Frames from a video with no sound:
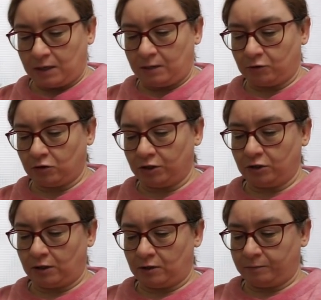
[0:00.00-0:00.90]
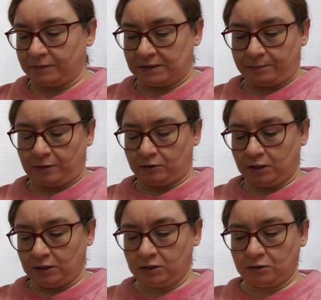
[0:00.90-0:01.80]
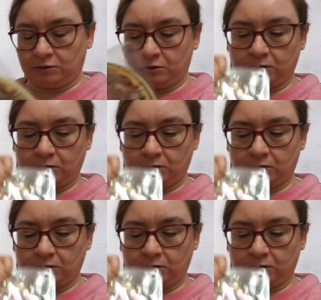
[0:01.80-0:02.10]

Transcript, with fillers: hemos cogido pizza para los niños,